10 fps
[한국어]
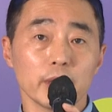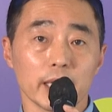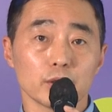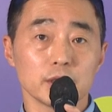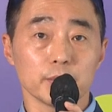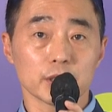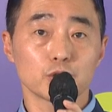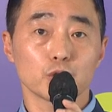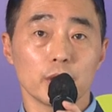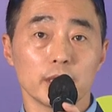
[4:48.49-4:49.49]
에너지
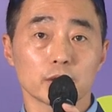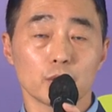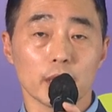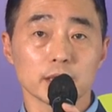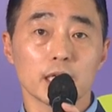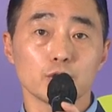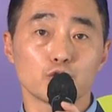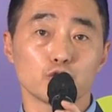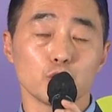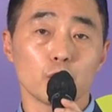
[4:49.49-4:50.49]
믹스처에 대해서 굉장히
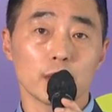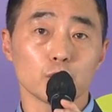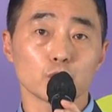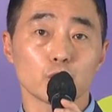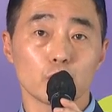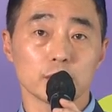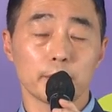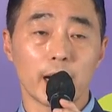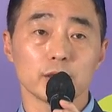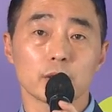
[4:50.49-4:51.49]
중요한 요소로 이제
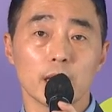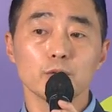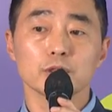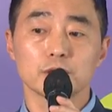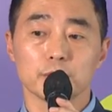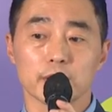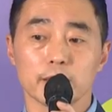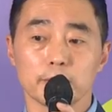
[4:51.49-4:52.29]
반영을 하고 있습니다.